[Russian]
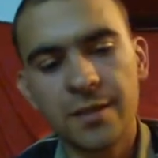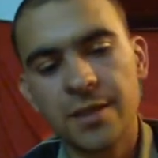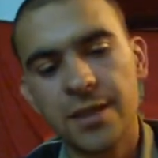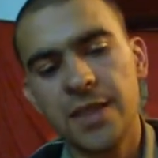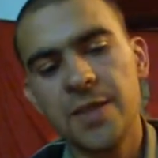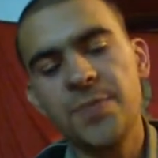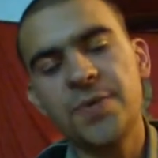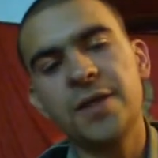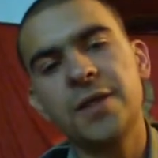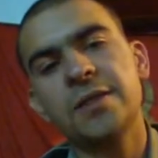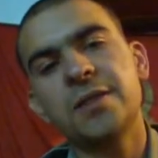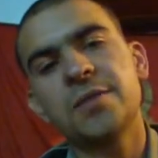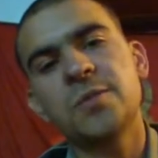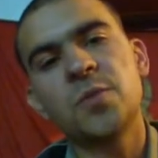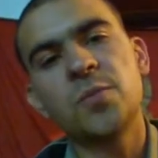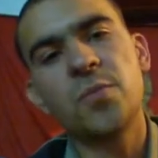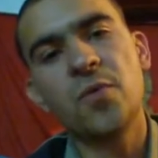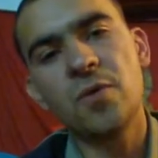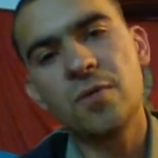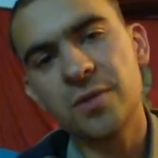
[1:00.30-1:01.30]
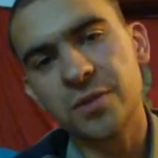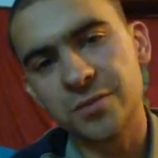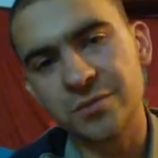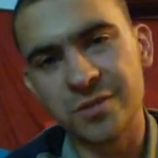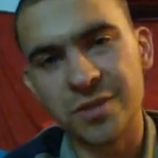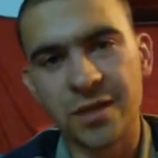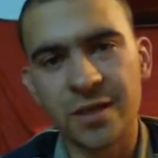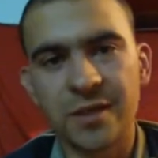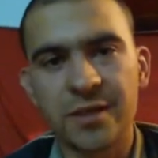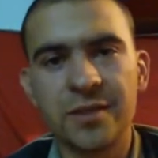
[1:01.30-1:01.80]
И по этому поводу,
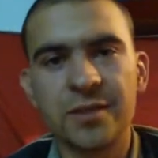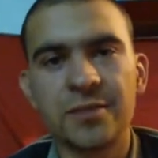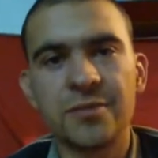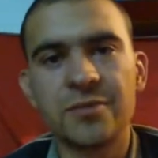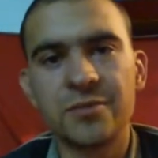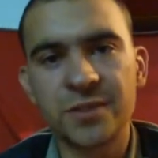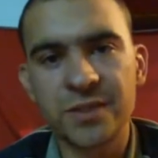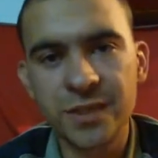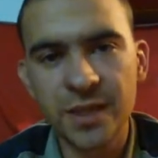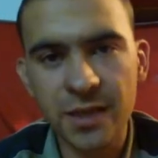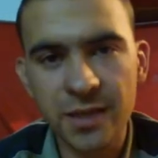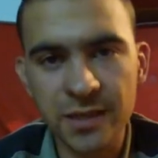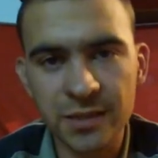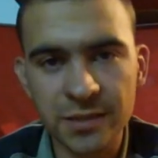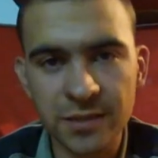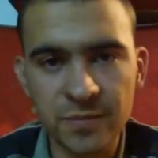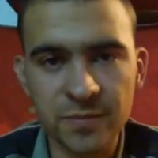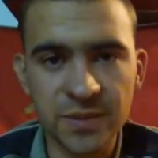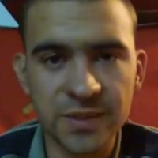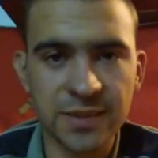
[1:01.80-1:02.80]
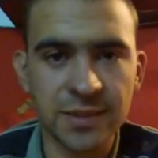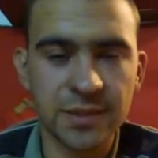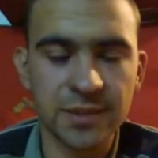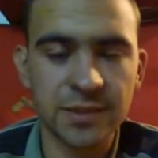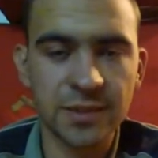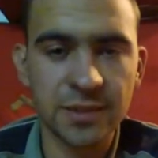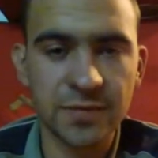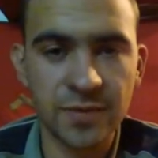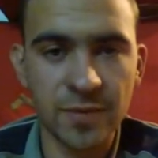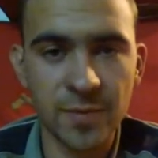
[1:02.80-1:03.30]
дорогие друзья, хотел бы
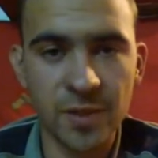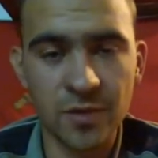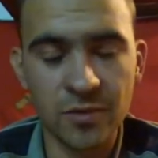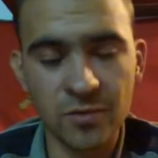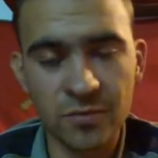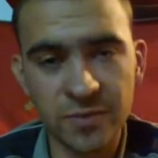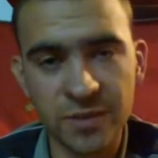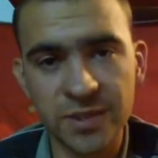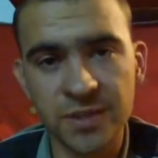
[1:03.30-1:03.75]
сказать вам огромное